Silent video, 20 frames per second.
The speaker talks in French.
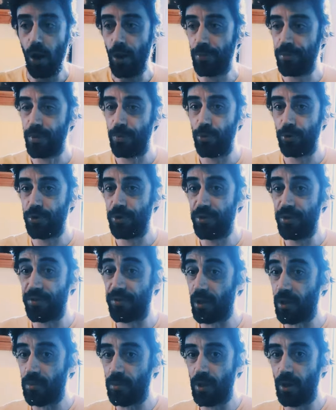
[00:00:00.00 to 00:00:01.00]
un petit peu des
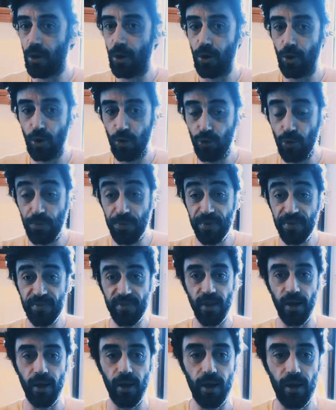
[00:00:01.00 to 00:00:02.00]
dessins animés euh, de
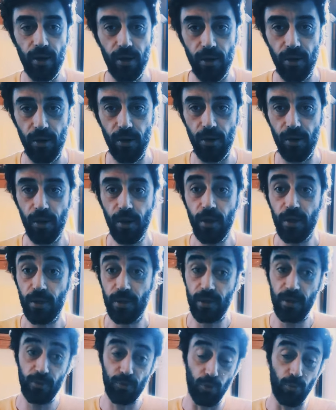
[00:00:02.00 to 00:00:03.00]
Pixar, euh,
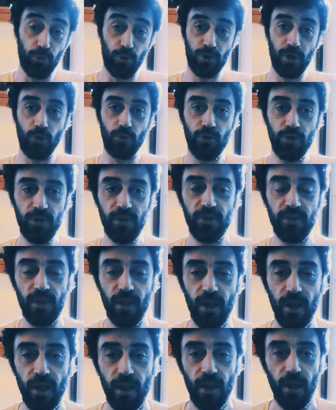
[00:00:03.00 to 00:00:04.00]
ils sont pourtant du
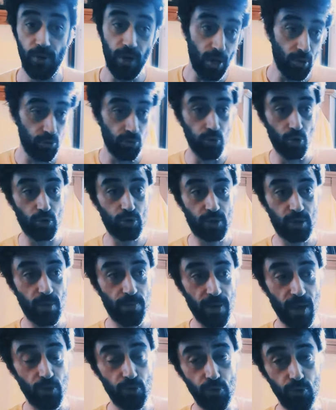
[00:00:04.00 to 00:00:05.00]
Disney, mais donc
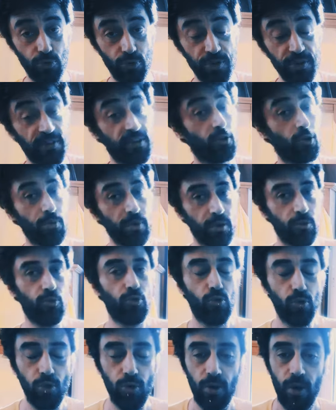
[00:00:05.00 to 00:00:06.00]
c'est pas du DC Comics
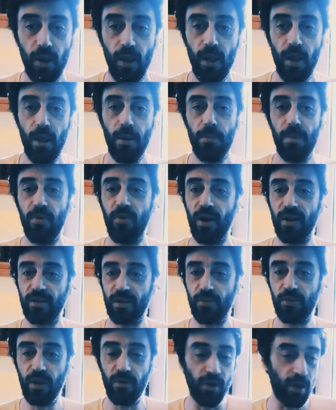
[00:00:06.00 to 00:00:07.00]
du coup. Mais voilà,
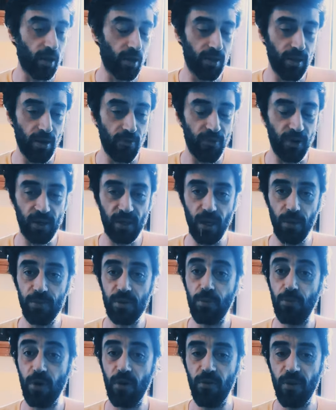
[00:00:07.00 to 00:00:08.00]
si vous avez un enfant qui est un
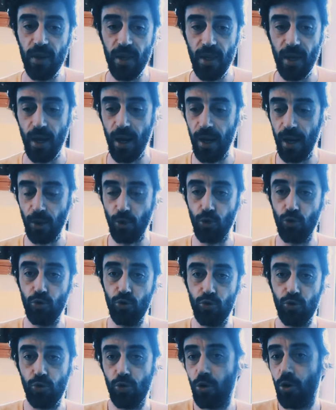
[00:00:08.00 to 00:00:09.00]
petit peu éveillé à la
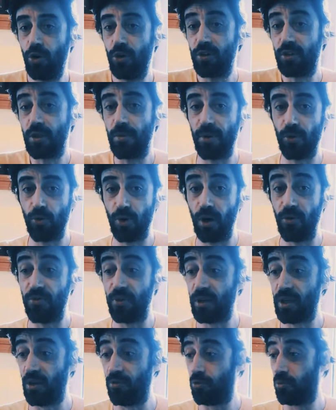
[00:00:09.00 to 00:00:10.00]
culture euh,
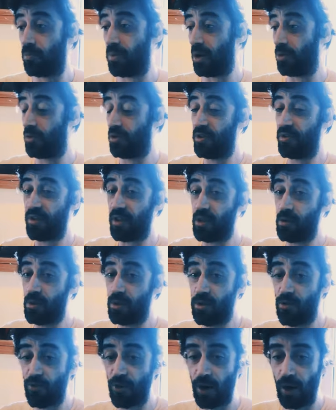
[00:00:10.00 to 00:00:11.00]
cinématographique, qui a vu plein de dessins
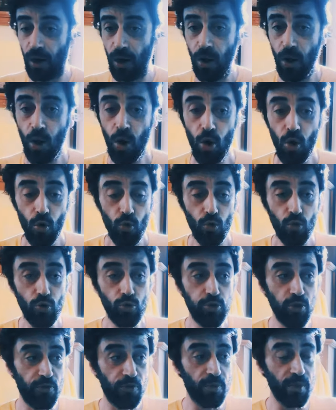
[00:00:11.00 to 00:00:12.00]
animés différents
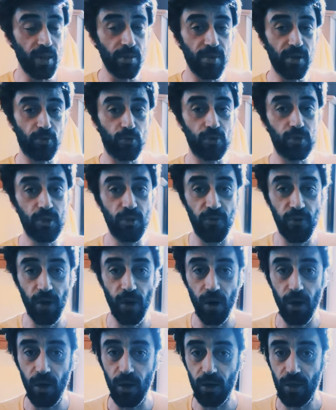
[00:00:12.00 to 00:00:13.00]
ou de films d'animation
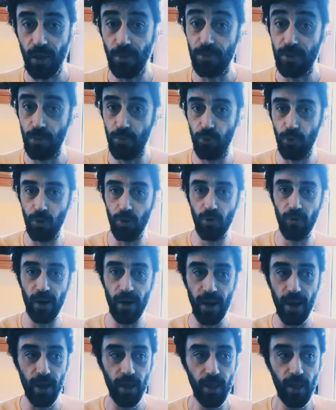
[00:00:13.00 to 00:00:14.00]
différents, qui est un petit peu,
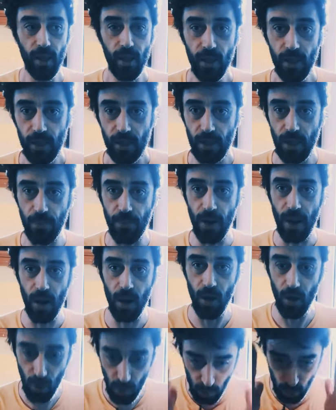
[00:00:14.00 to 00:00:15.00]
voilà, qui n'est
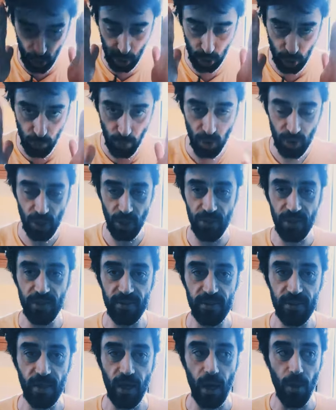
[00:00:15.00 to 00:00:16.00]
pas je mon
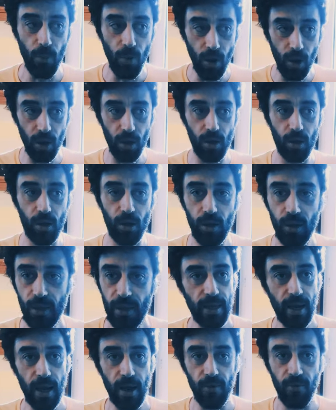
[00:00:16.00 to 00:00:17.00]
amour,
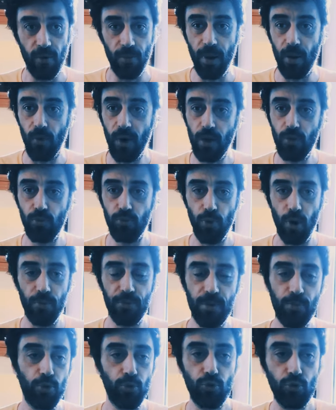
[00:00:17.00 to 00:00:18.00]
il y a vraiment ouais, une, un
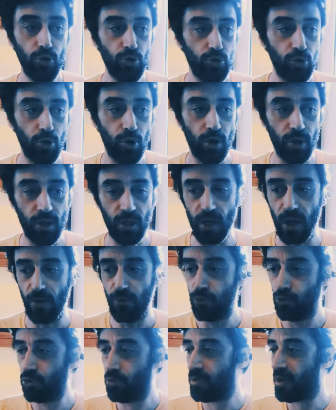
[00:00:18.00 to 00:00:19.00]
petit peu de culture, qui a
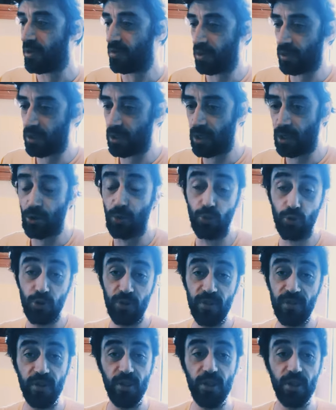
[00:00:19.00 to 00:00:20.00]
vu du Miyazaki, comme je
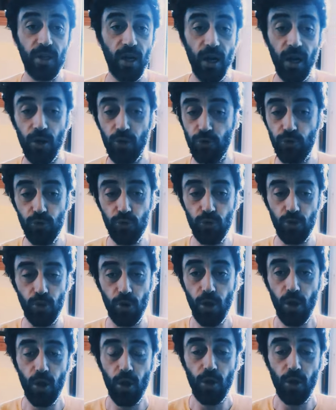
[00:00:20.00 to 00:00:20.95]
disais déjà, du